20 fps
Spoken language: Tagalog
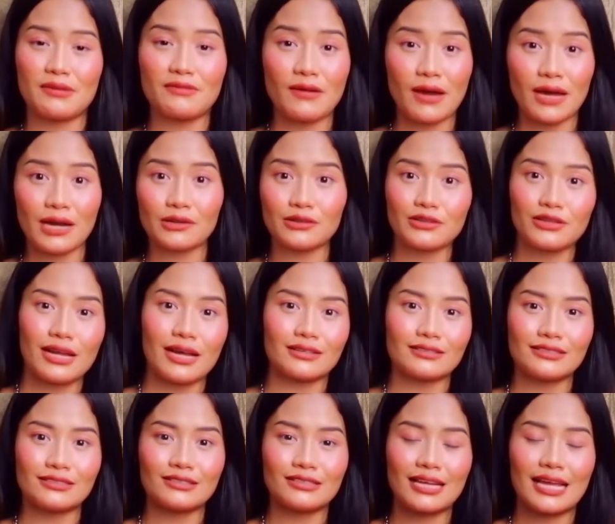i-follow niyo na
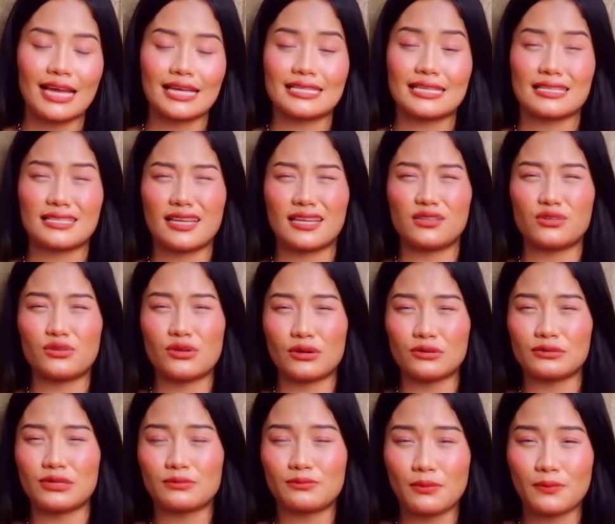ako doon guys kasi doon
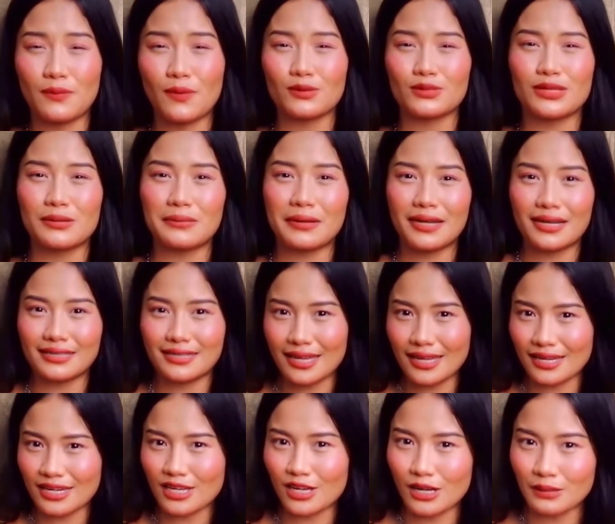ako nagpo-post ng mga
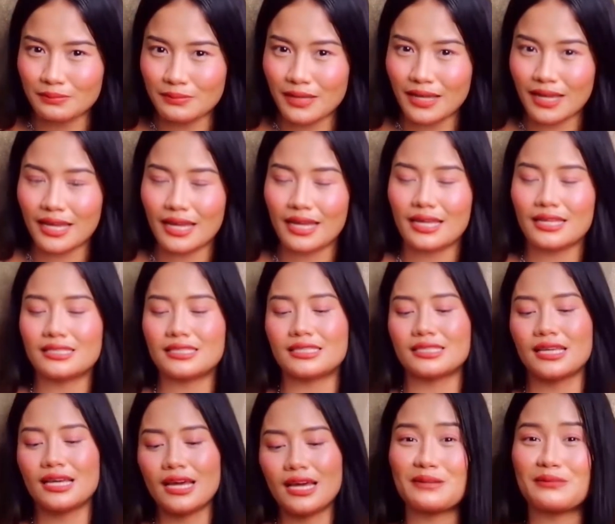daily updates,
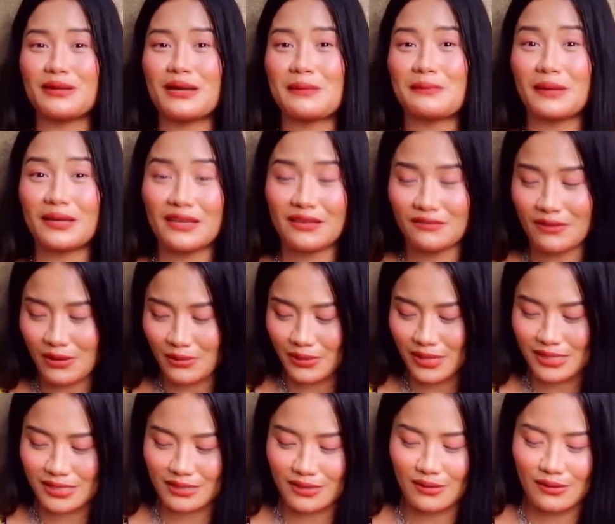ng mga
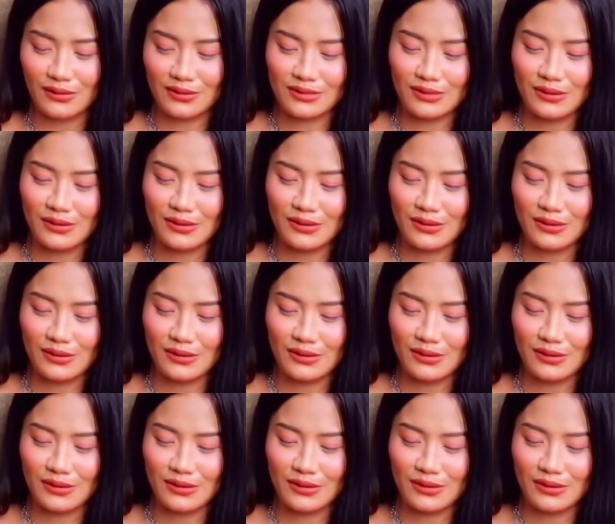pag-giveaways ko.